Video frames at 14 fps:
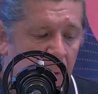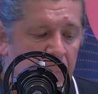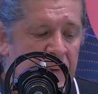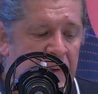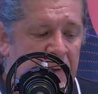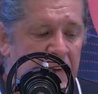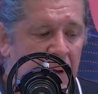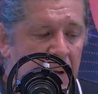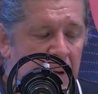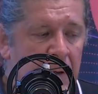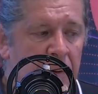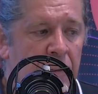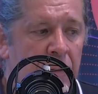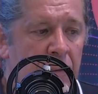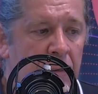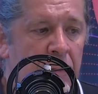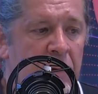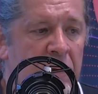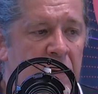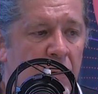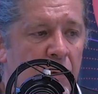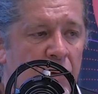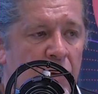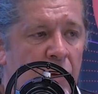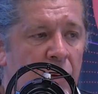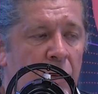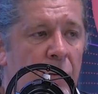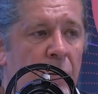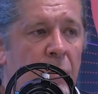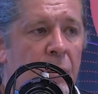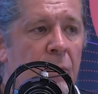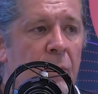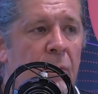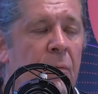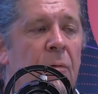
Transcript: camping-car, euh, qui est notre, euh,